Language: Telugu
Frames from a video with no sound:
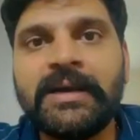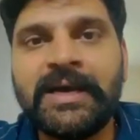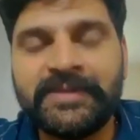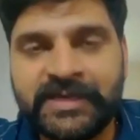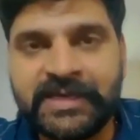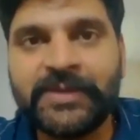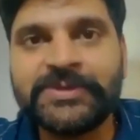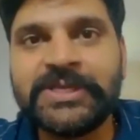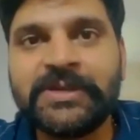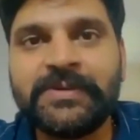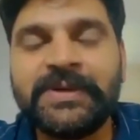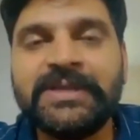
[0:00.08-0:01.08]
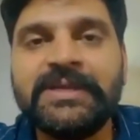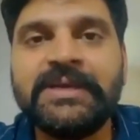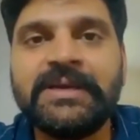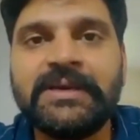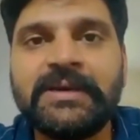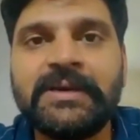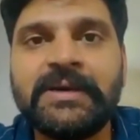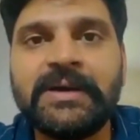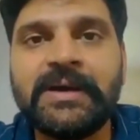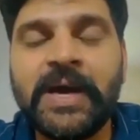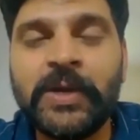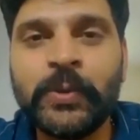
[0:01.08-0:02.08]
అందరికీ నమస్కారం అండి
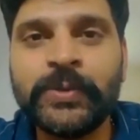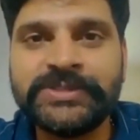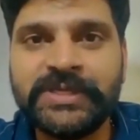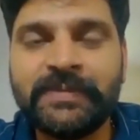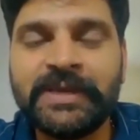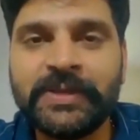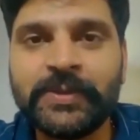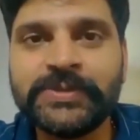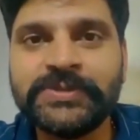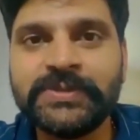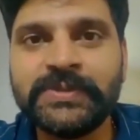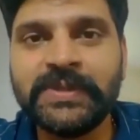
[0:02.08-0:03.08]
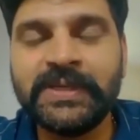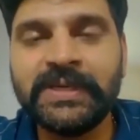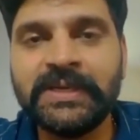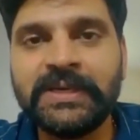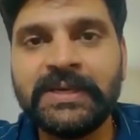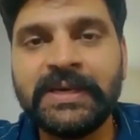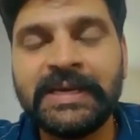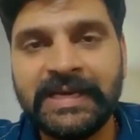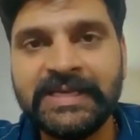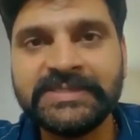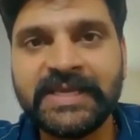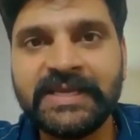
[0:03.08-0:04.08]
అల్లూరి సినిమా ఈరోజు
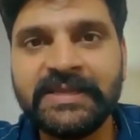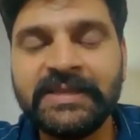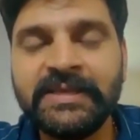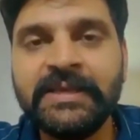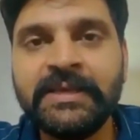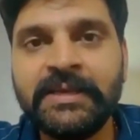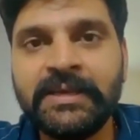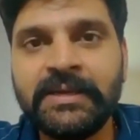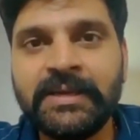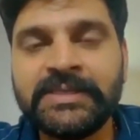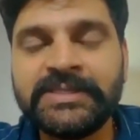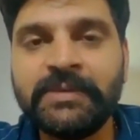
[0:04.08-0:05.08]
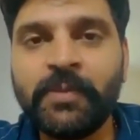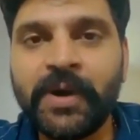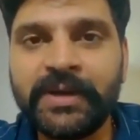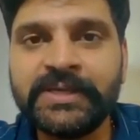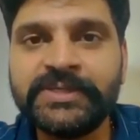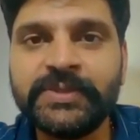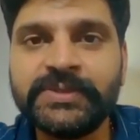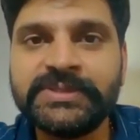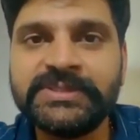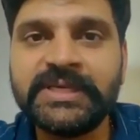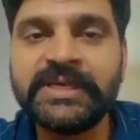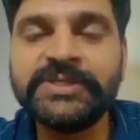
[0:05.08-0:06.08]
రిలీజ్ అయ్యింది యాక్చువల్లీ మార్నింగ్ షోస్
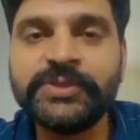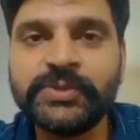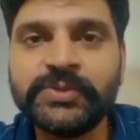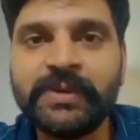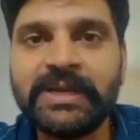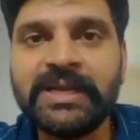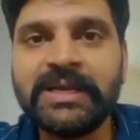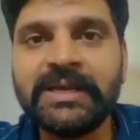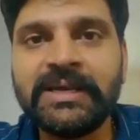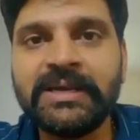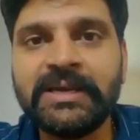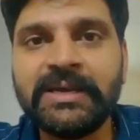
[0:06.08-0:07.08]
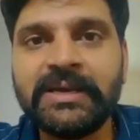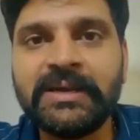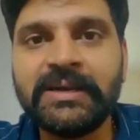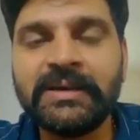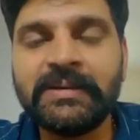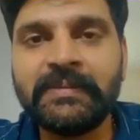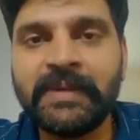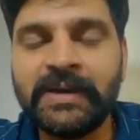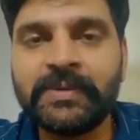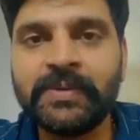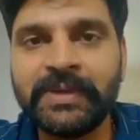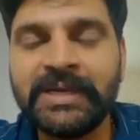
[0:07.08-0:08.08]
చిన్న ఇష్యూస్ వల్ల
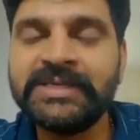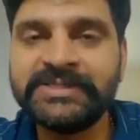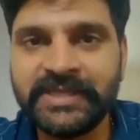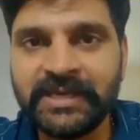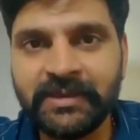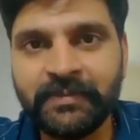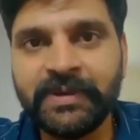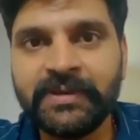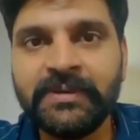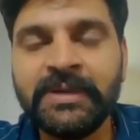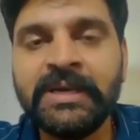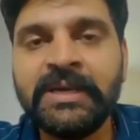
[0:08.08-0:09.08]
మాకు రిలీజ్ చేయలేకపోయాం